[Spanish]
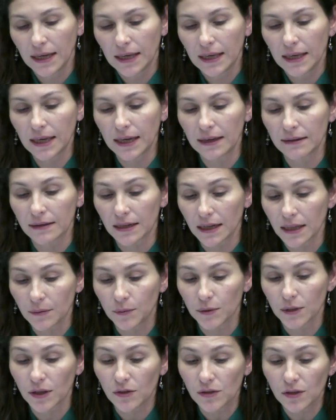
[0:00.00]
y entre
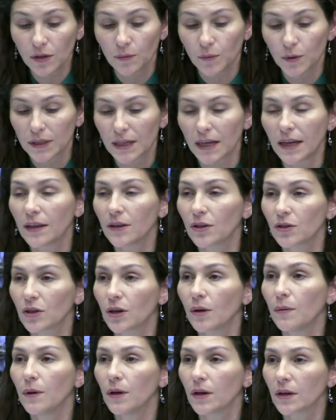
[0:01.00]
diputados y diputadas de
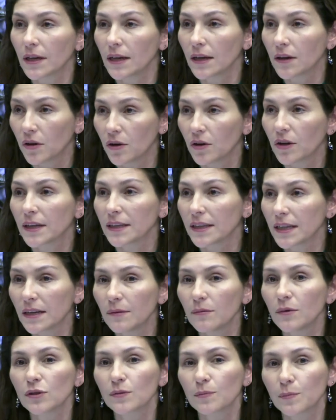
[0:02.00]
otros bloques con los que
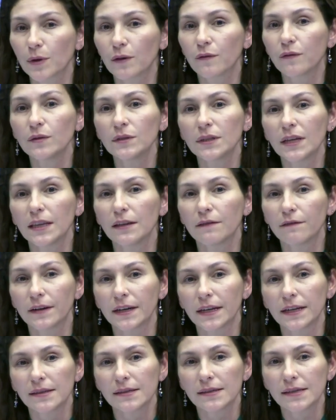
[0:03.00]
tenemos profundas
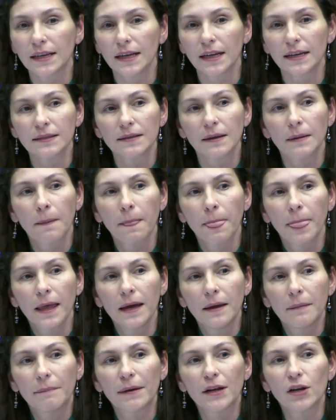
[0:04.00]
diferencias,
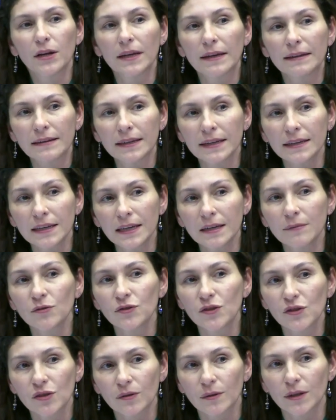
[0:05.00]
pero que
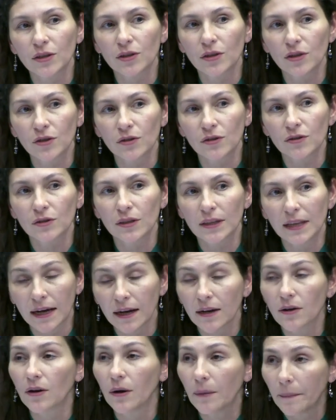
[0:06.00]
entendemos y sobre todo
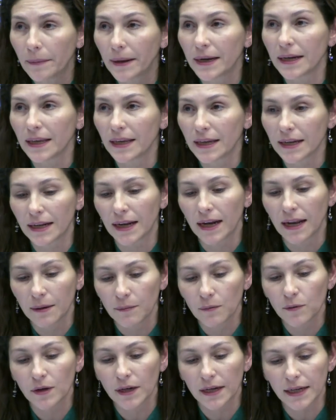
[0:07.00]
las compañeras,
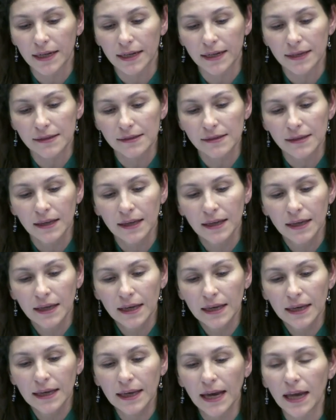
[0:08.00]
las mujeres,
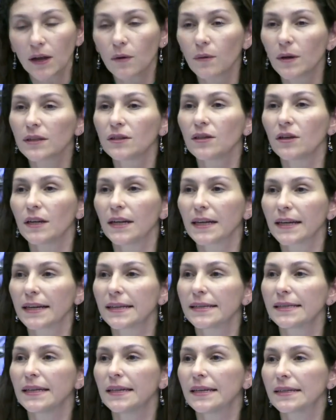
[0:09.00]
que hay cuestiones
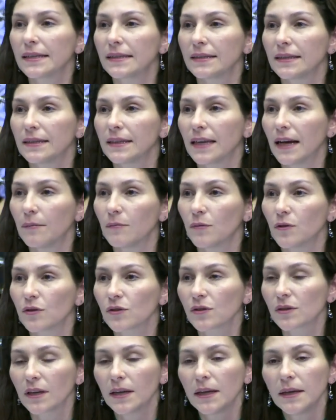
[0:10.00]
que sí
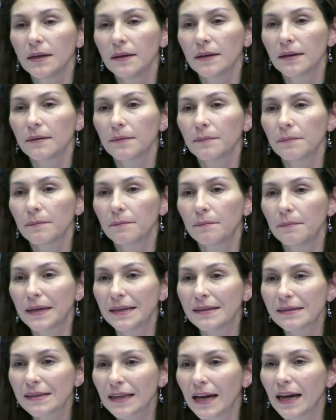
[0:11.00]
necesitamos
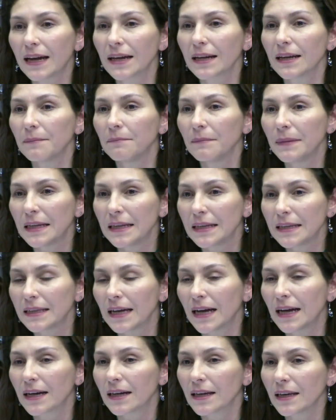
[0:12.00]
pensar,
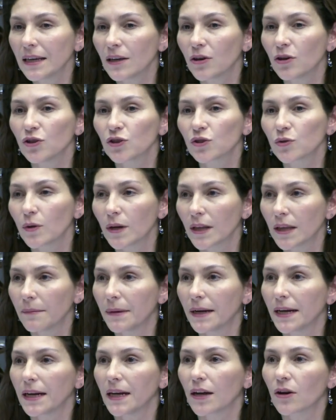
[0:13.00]
militar y construir de
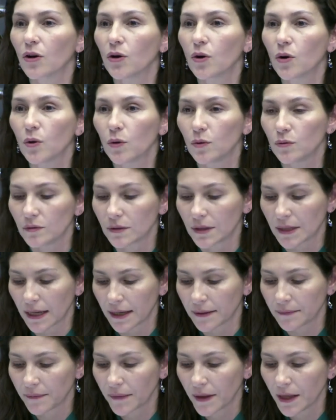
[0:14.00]
manera conjunta.